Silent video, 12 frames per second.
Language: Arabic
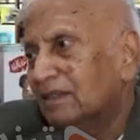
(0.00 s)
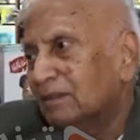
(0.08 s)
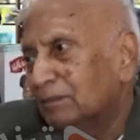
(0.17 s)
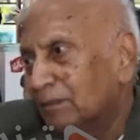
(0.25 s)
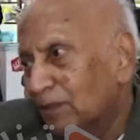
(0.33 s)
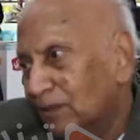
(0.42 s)
كنت
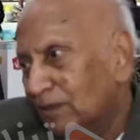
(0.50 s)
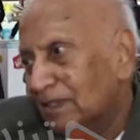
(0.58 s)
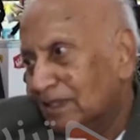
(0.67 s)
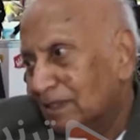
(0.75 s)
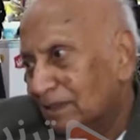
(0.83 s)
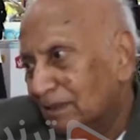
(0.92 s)

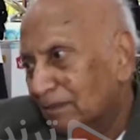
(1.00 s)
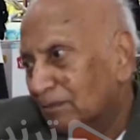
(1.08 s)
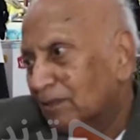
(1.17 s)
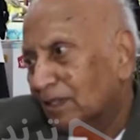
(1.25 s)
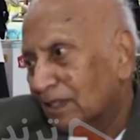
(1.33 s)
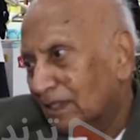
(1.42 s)
مهندس
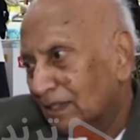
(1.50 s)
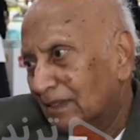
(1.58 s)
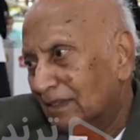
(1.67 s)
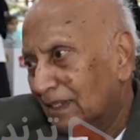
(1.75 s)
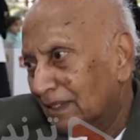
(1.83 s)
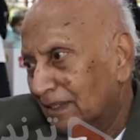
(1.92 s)

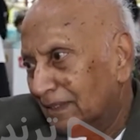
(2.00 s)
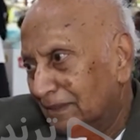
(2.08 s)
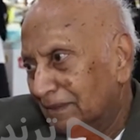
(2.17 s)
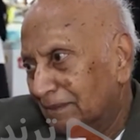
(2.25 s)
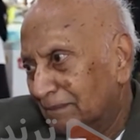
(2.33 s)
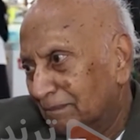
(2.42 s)
متقاعد
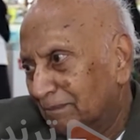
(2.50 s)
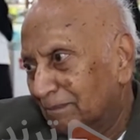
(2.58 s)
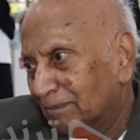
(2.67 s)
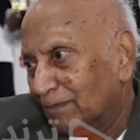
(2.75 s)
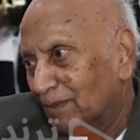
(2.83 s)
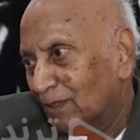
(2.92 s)
الحين
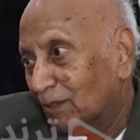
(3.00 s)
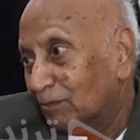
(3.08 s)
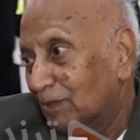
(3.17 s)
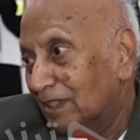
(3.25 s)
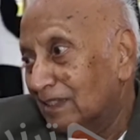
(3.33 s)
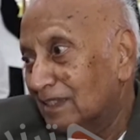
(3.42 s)

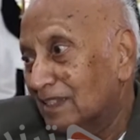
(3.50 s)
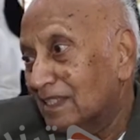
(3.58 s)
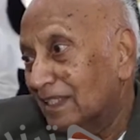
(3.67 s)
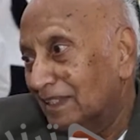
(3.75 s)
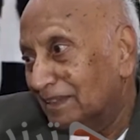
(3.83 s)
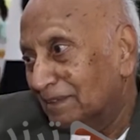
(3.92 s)
عمري
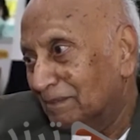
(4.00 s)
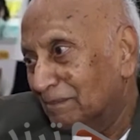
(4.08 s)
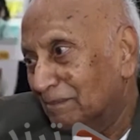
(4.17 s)
90